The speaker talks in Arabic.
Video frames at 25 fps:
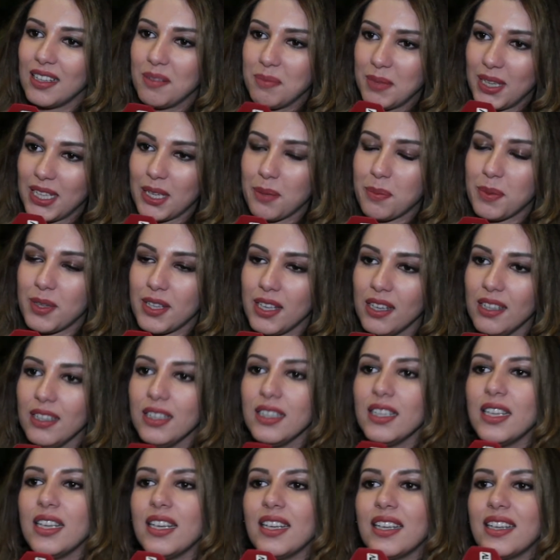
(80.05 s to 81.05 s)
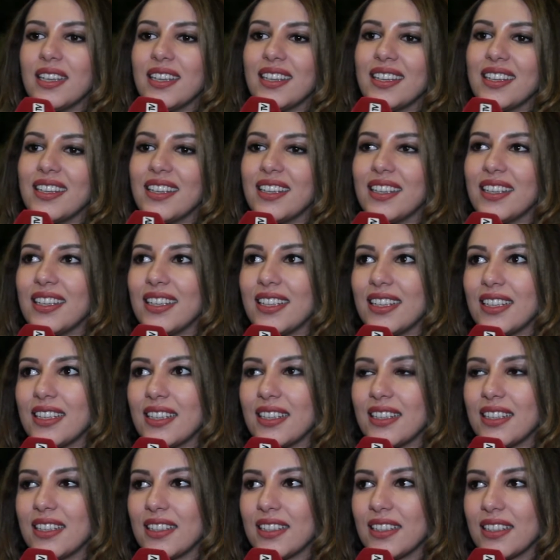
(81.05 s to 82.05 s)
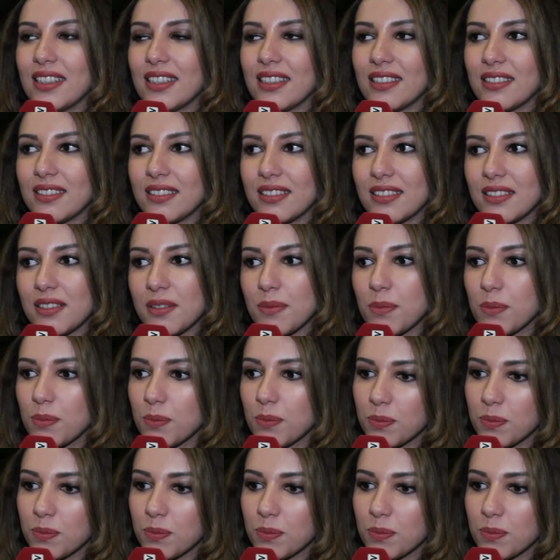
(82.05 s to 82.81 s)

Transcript: المغربيه آه